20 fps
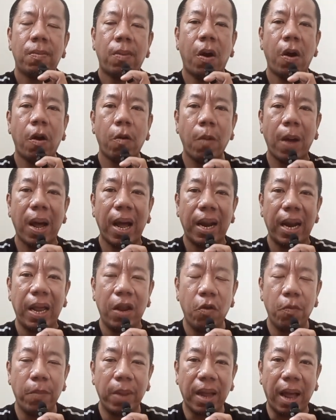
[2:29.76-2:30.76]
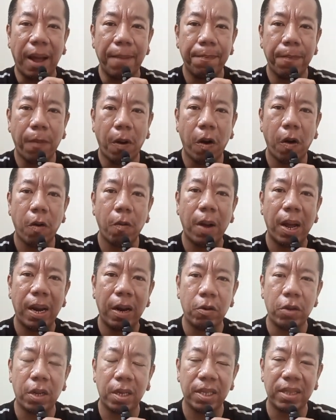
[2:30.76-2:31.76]
เพราะว่าอะไรรู้ไหมครับ เพราะว่า
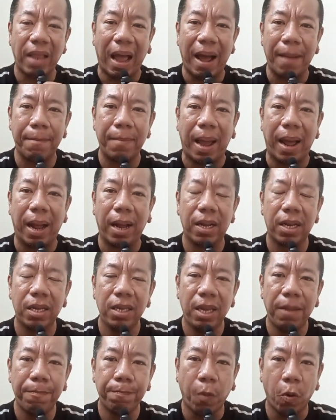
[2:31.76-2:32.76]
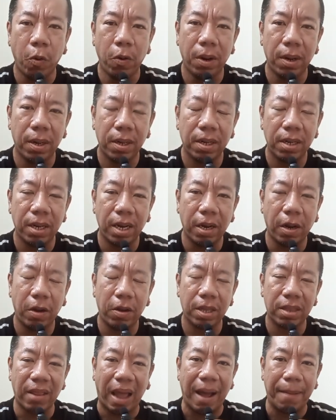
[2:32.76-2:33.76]
เรายังตามหลังญี่ปุ่น เรา
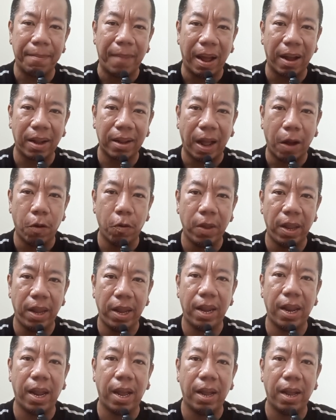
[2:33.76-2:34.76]
ยังตามหลังเกาหลี